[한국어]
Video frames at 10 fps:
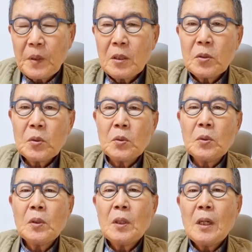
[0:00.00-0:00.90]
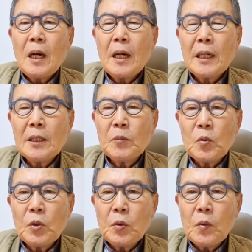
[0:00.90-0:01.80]
그리고 하나님이
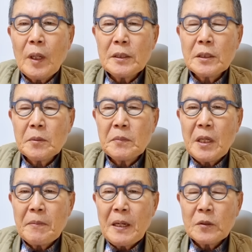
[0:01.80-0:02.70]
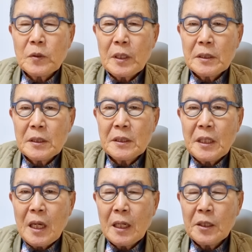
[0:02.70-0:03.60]
우리를 위하여 지금 예비하고 계시는
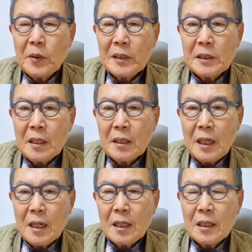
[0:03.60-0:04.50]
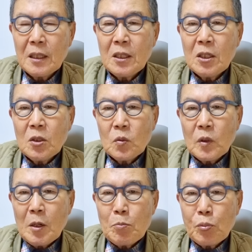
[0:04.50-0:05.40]
새 하늘과 새 땅,
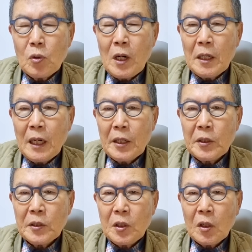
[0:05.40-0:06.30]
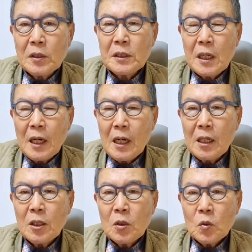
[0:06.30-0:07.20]
우리가 부활하여
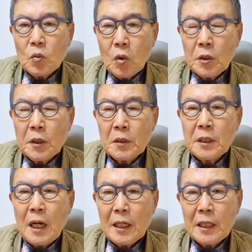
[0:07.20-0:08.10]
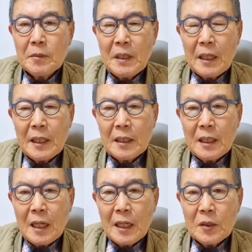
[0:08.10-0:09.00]
영생할 구원 얻은 하나님 나라의
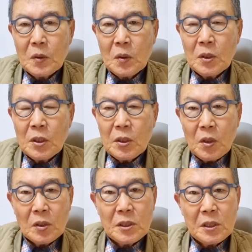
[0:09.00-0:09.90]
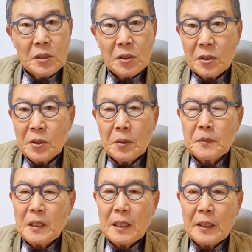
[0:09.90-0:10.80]
땅에도 역시 그런 것은
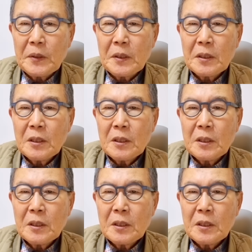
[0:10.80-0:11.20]
없잖아요.